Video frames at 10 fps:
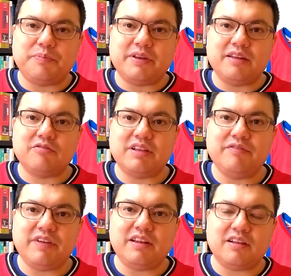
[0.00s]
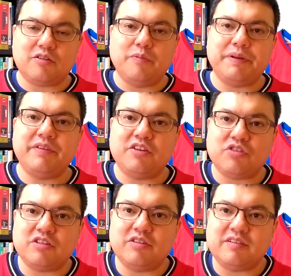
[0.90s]
porque não tem venda, compra e venda de
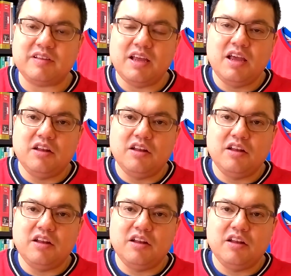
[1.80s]
jogadores